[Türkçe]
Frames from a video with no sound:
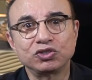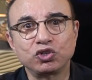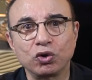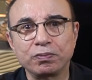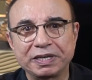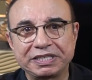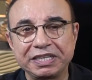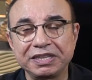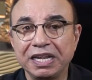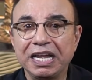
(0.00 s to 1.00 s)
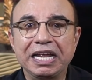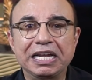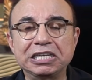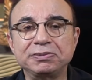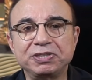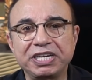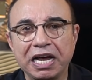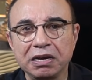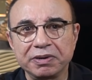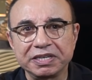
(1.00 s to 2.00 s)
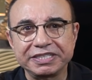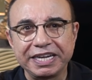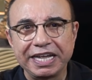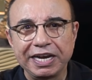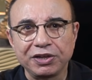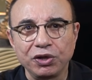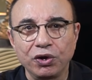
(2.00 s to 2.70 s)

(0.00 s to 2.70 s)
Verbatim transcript: Çok basit. Hiçbir şey almanıza gerek